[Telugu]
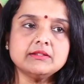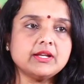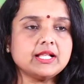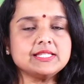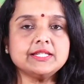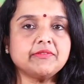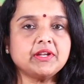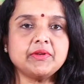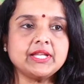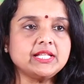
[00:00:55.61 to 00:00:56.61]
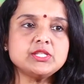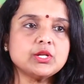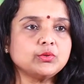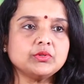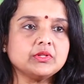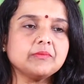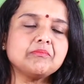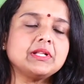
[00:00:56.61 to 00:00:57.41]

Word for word: ట్రాన్సిట్ అవ్వడం అనేది జరుగుతుంది